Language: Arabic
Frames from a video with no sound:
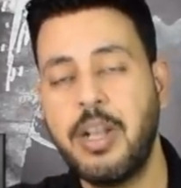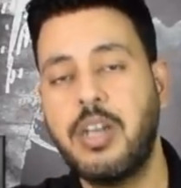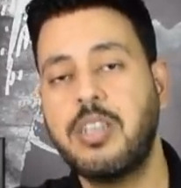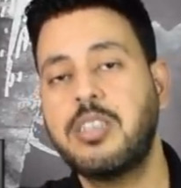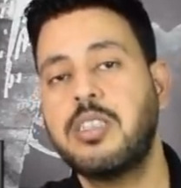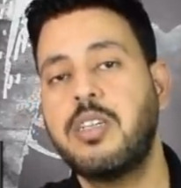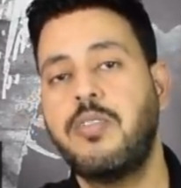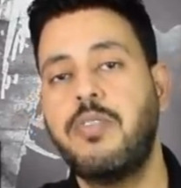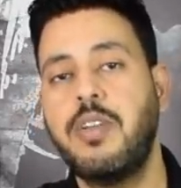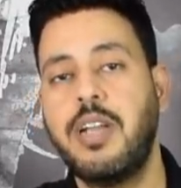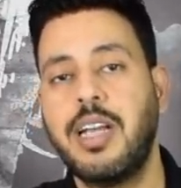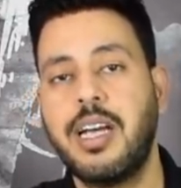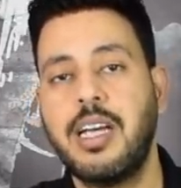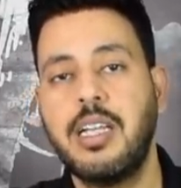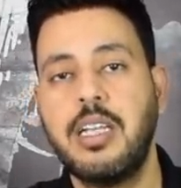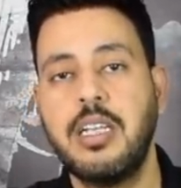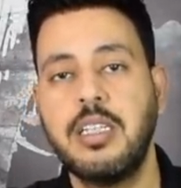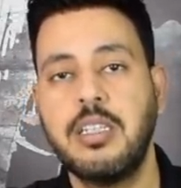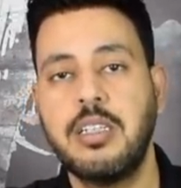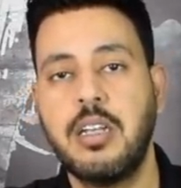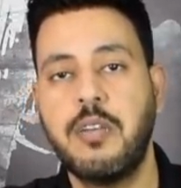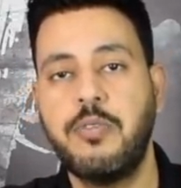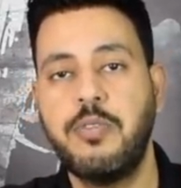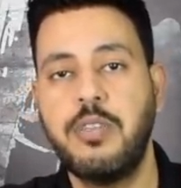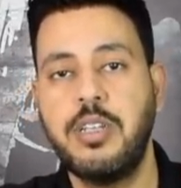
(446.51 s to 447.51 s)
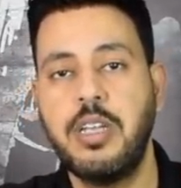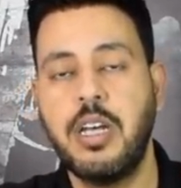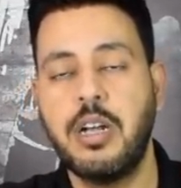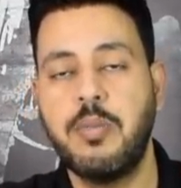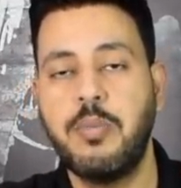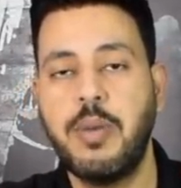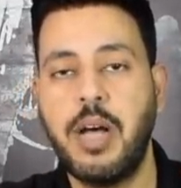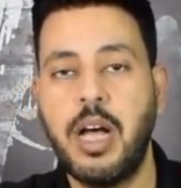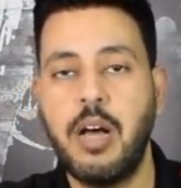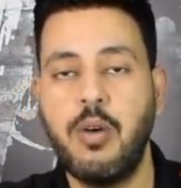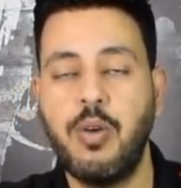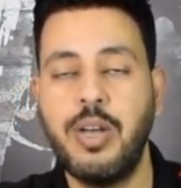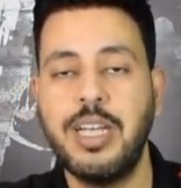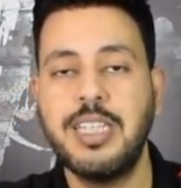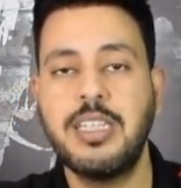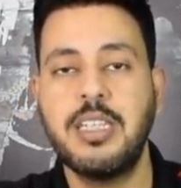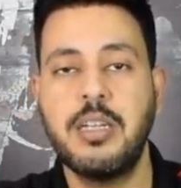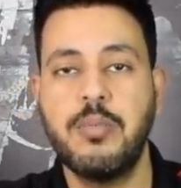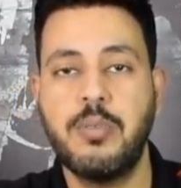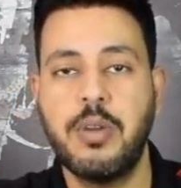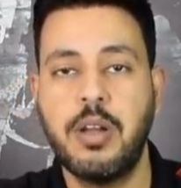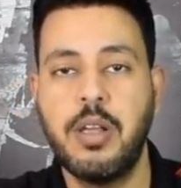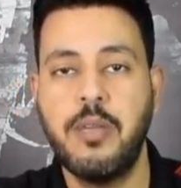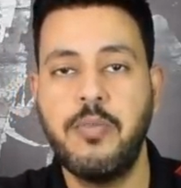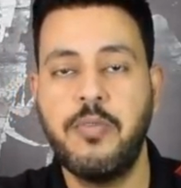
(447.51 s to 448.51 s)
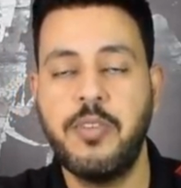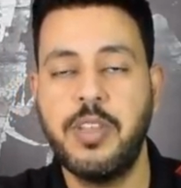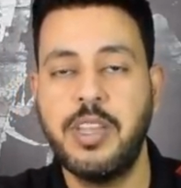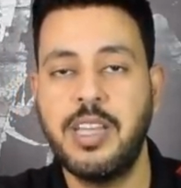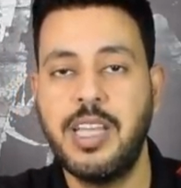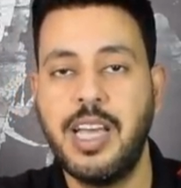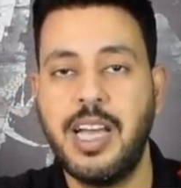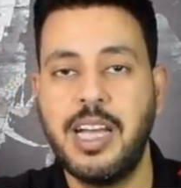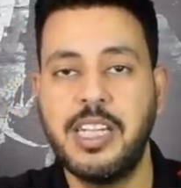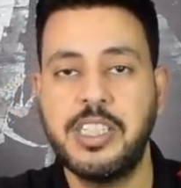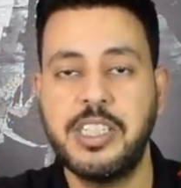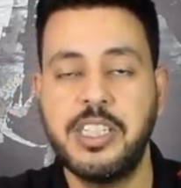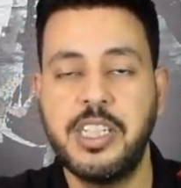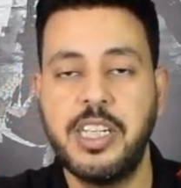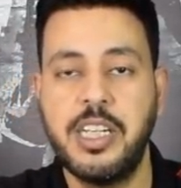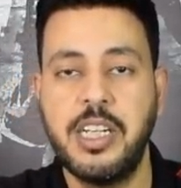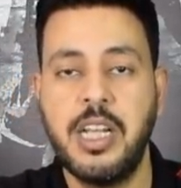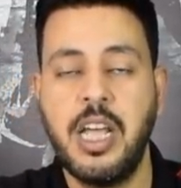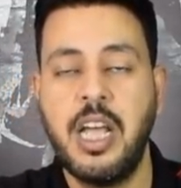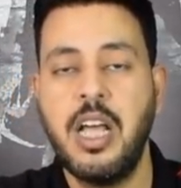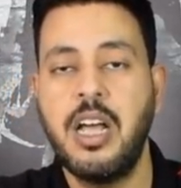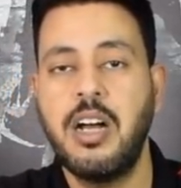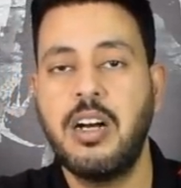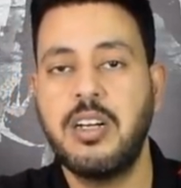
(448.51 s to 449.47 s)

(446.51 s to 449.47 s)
اشرف اللي خد انذار في الدقيقه 4 وياسر ابراهيم في الدقيقه 20